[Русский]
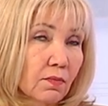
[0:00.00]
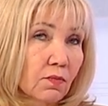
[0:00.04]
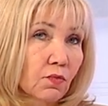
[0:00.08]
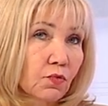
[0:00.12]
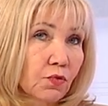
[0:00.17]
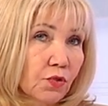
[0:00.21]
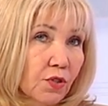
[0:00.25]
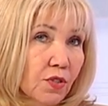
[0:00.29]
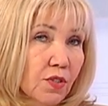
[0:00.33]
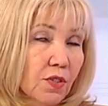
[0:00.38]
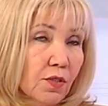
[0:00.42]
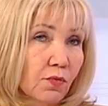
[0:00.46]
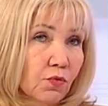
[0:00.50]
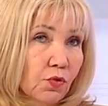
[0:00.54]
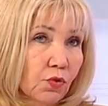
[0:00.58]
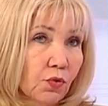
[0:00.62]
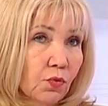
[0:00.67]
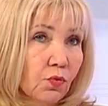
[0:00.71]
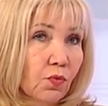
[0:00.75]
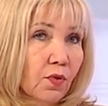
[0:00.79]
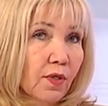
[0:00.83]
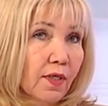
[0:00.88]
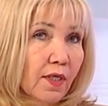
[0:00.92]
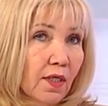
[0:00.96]
учатся в
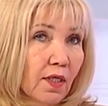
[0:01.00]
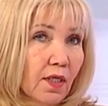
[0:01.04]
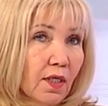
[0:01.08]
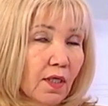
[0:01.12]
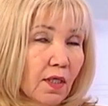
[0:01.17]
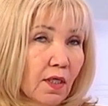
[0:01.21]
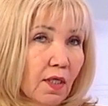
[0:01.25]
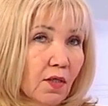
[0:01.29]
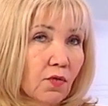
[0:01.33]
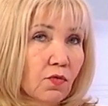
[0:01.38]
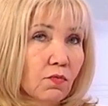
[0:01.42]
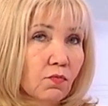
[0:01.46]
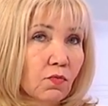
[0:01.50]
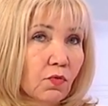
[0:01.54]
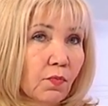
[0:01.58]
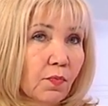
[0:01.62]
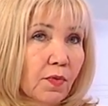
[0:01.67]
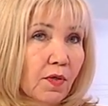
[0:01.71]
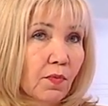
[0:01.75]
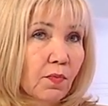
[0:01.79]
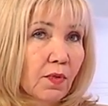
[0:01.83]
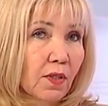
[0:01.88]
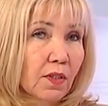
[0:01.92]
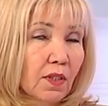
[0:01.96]
школе. И я думаю,
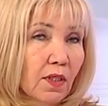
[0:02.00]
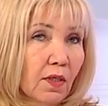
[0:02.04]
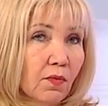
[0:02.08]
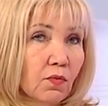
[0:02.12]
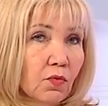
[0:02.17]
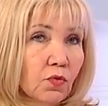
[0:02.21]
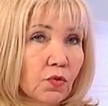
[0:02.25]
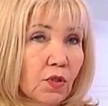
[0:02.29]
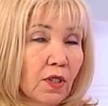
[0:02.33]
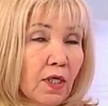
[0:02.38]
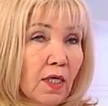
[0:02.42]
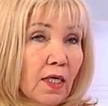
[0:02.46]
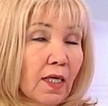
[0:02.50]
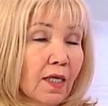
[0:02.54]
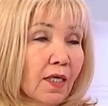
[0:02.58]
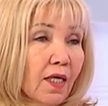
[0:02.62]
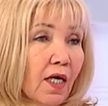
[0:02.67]
пример того,